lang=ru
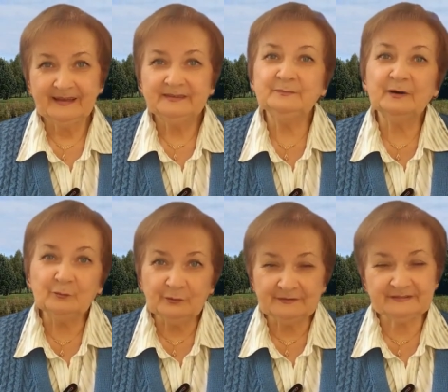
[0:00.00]
Не
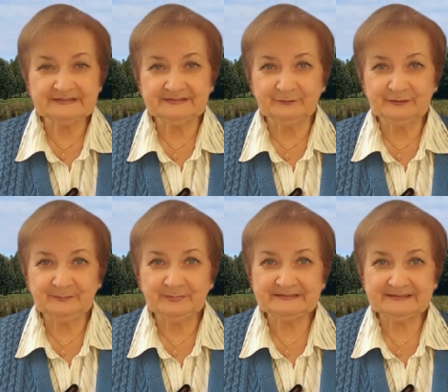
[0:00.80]
могу я вас
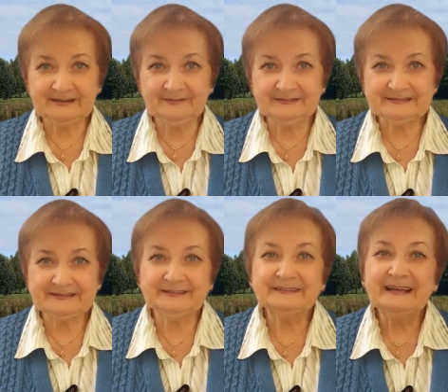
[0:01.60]
сегодня поздравить
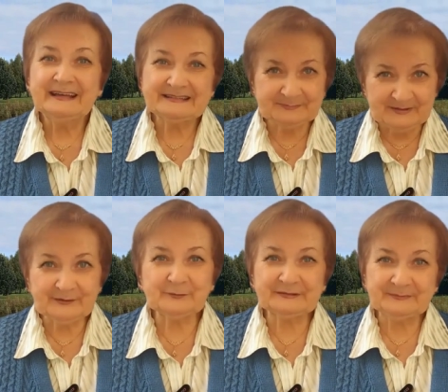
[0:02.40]
с
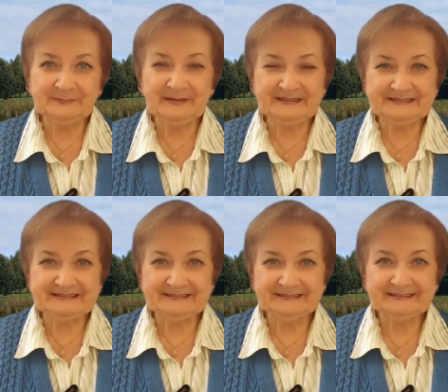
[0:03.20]
переходом
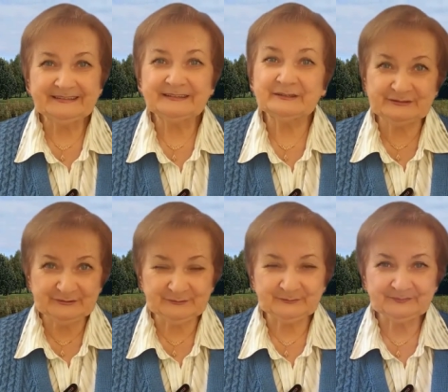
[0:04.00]
пенсии.
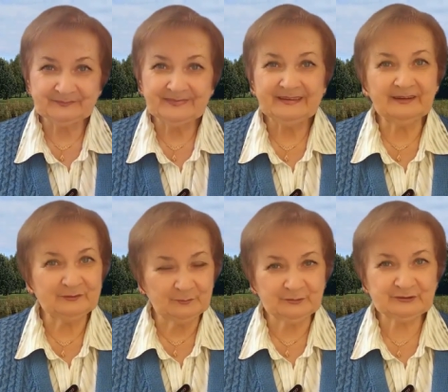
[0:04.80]
Ждем. Я
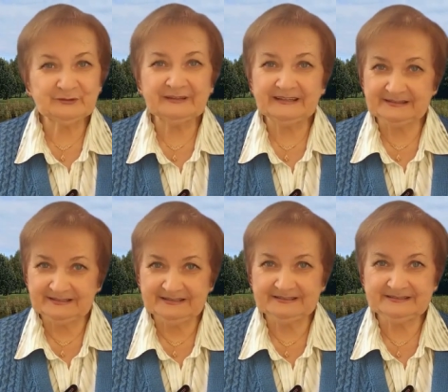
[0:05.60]
думаю, что на этой
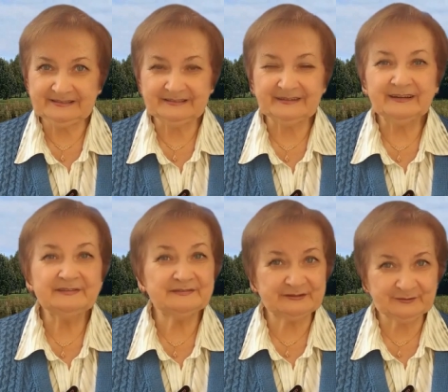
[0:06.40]
неделе
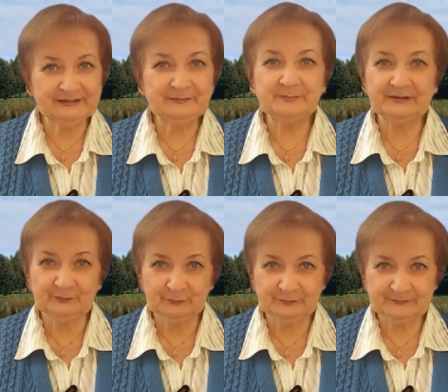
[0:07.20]
они все-таки
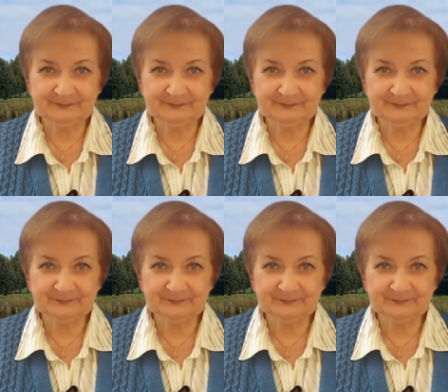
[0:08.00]
придут.